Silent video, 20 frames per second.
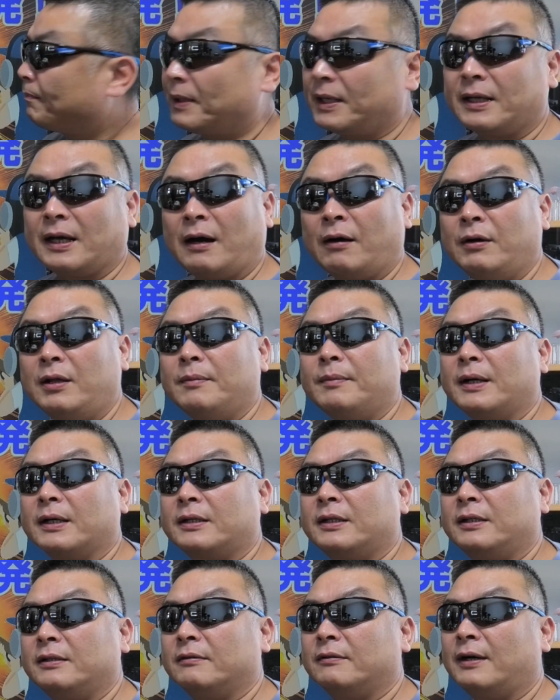ぱり青山
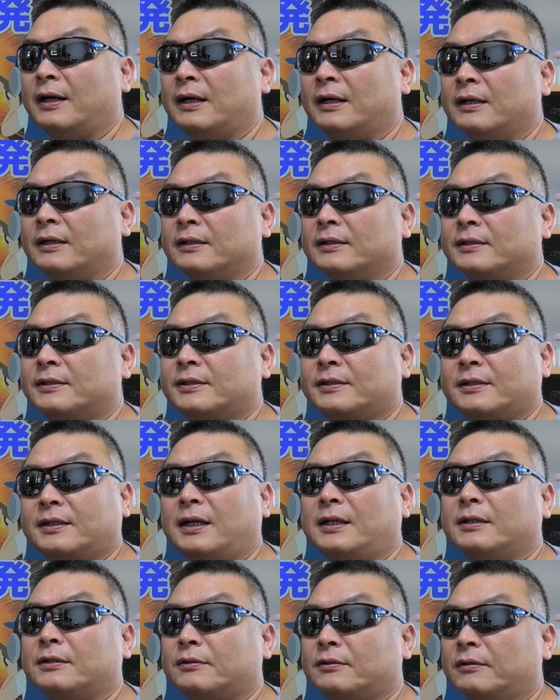議員はしっ
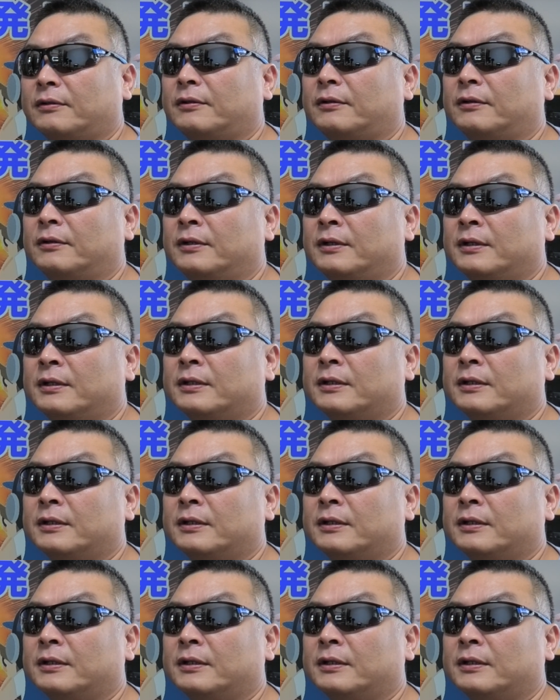かりと